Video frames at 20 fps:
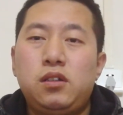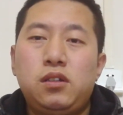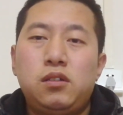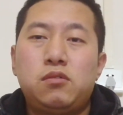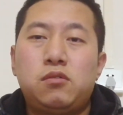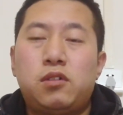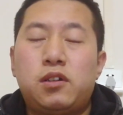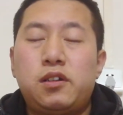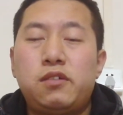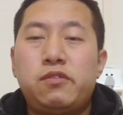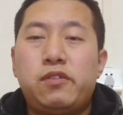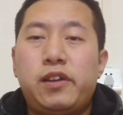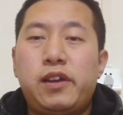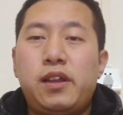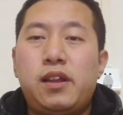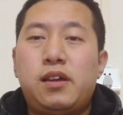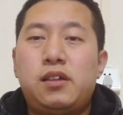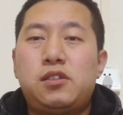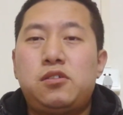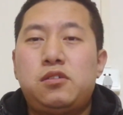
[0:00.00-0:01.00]
我认为
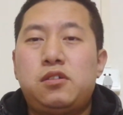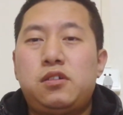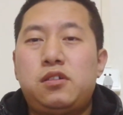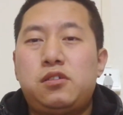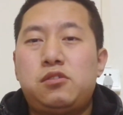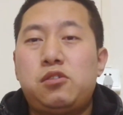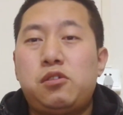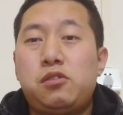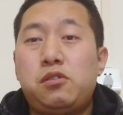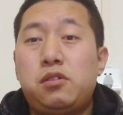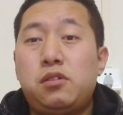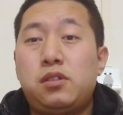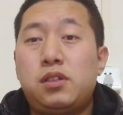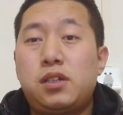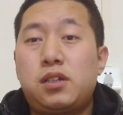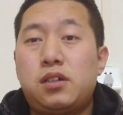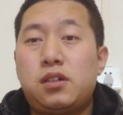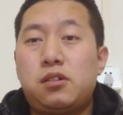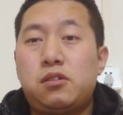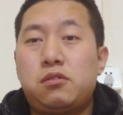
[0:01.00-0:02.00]
呢，对于那
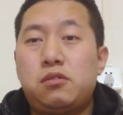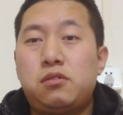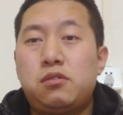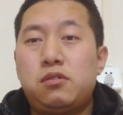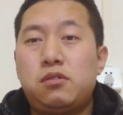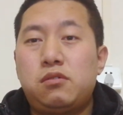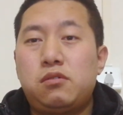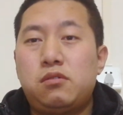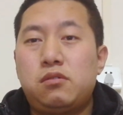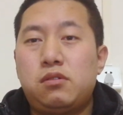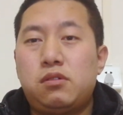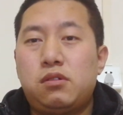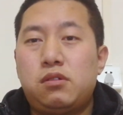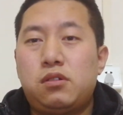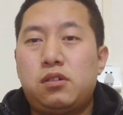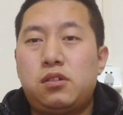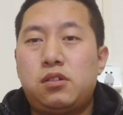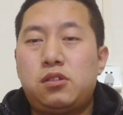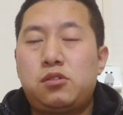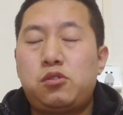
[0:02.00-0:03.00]
个
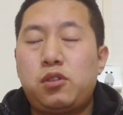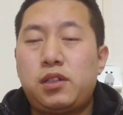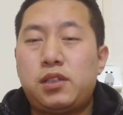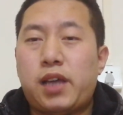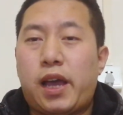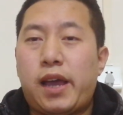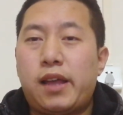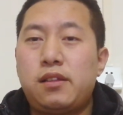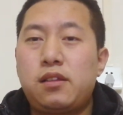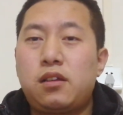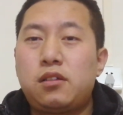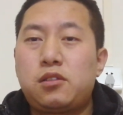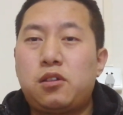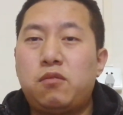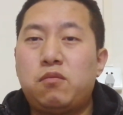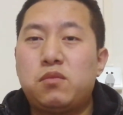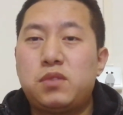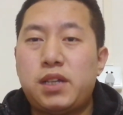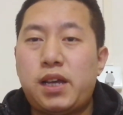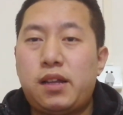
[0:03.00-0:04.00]
对台这个
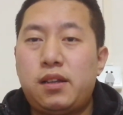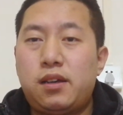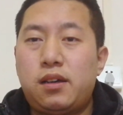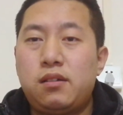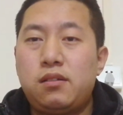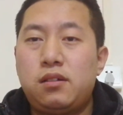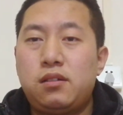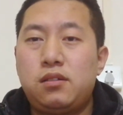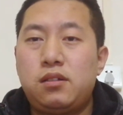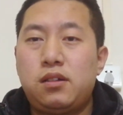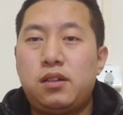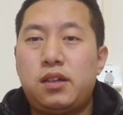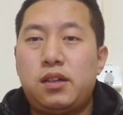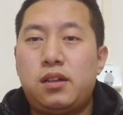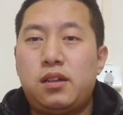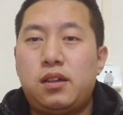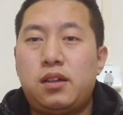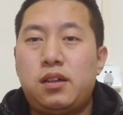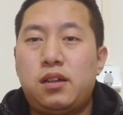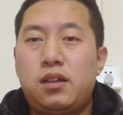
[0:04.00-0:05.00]
统战呢，
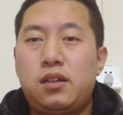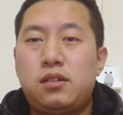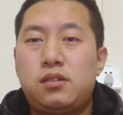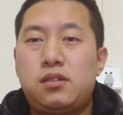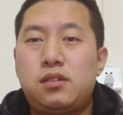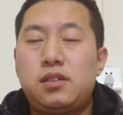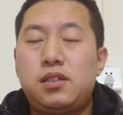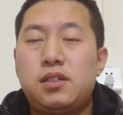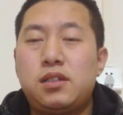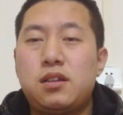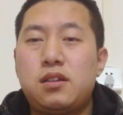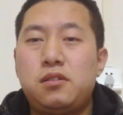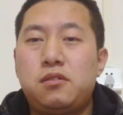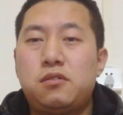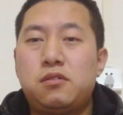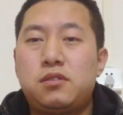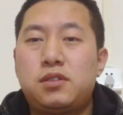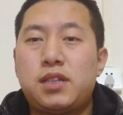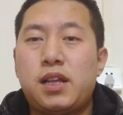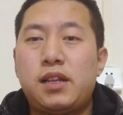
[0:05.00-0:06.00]
实际上
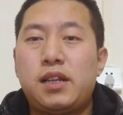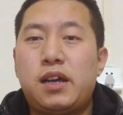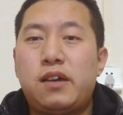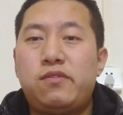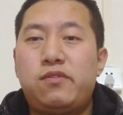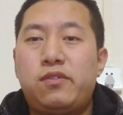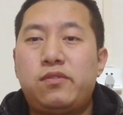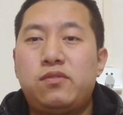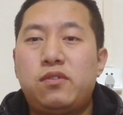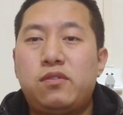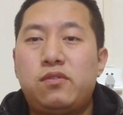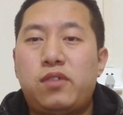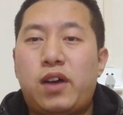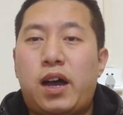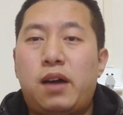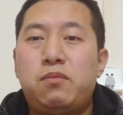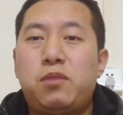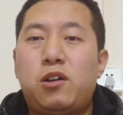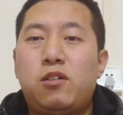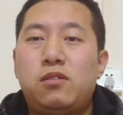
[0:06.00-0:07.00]
有三大
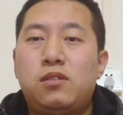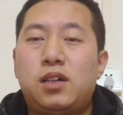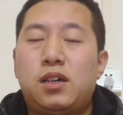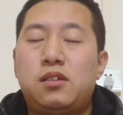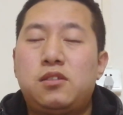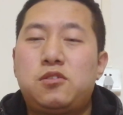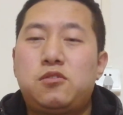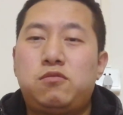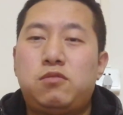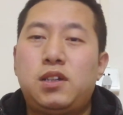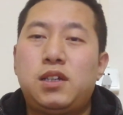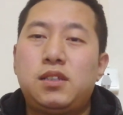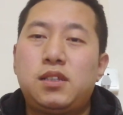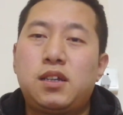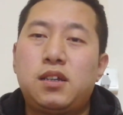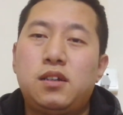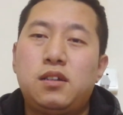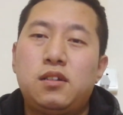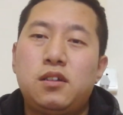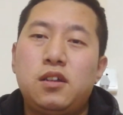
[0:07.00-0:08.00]
法宝呢，除了这
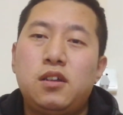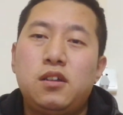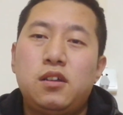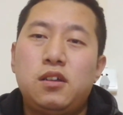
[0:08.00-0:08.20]
个